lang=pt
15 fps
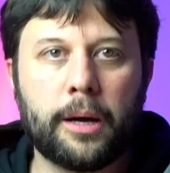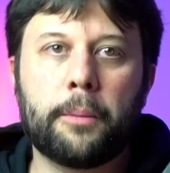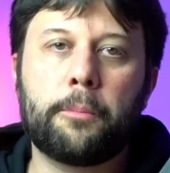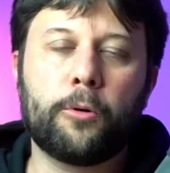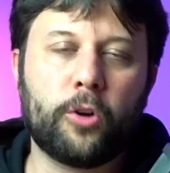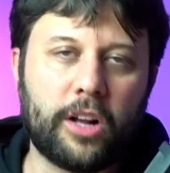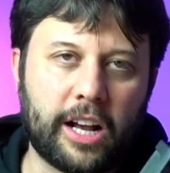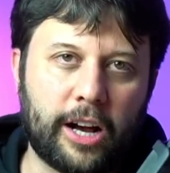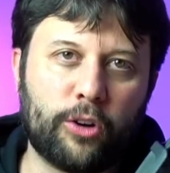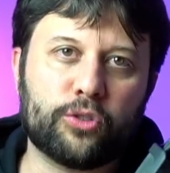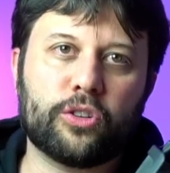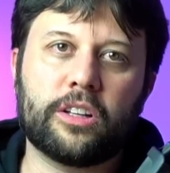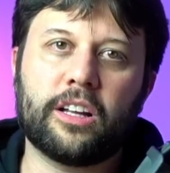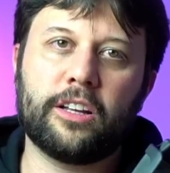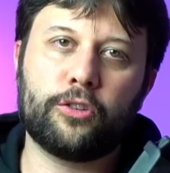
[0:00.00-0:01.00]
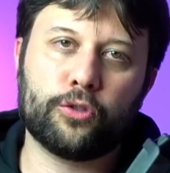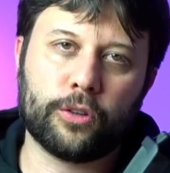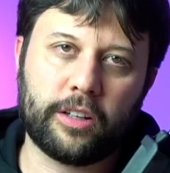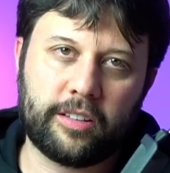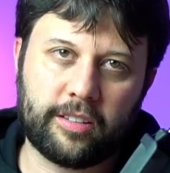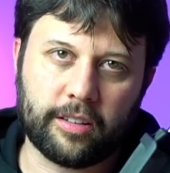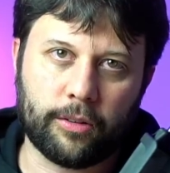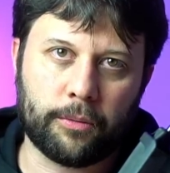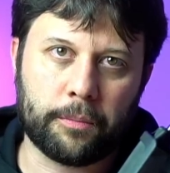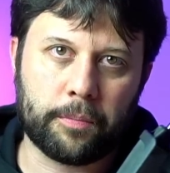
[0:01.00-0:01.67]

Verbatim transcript: por causa da ressurreição.